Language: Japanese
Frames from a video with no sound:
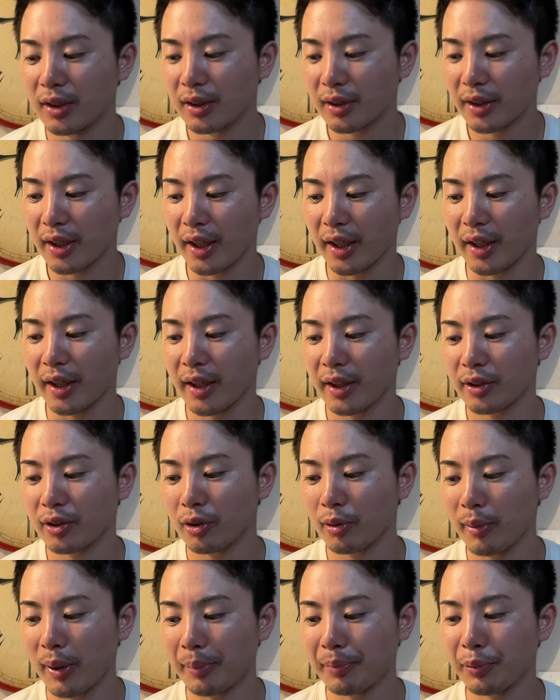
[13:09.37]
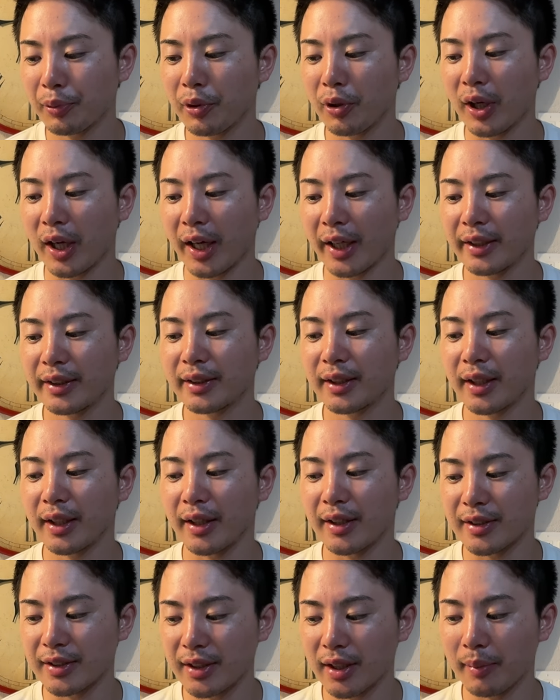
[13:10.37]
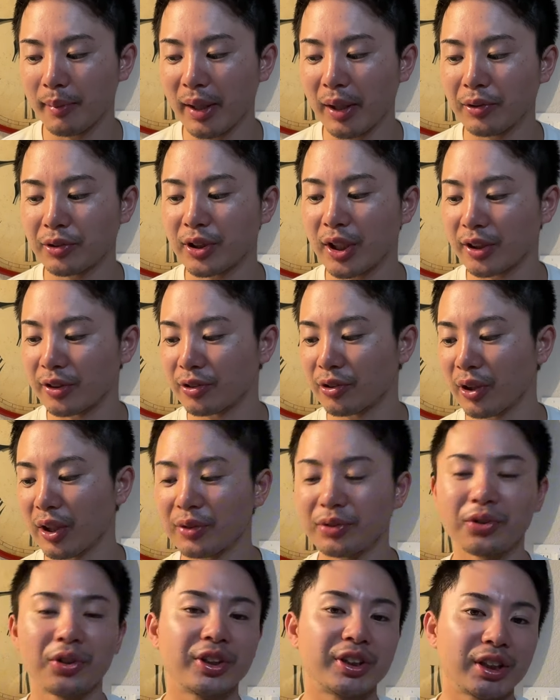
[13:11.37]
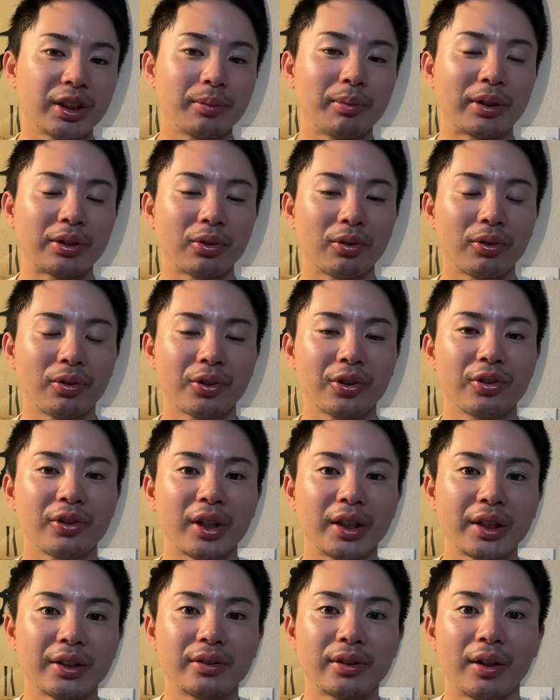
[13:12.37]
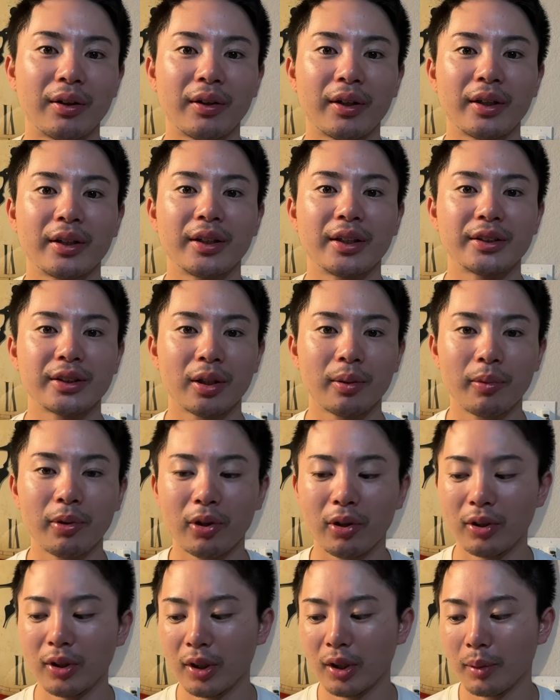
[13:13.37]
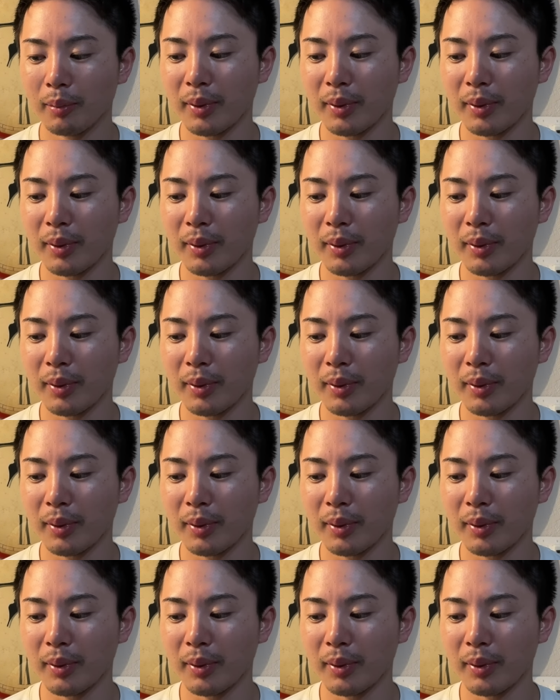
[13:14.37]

で、えっ、ー、と、まあ、プロ入ったらですね、まあ、おそらくドラフト1まあ、どこの球団に行くかわからないですけども、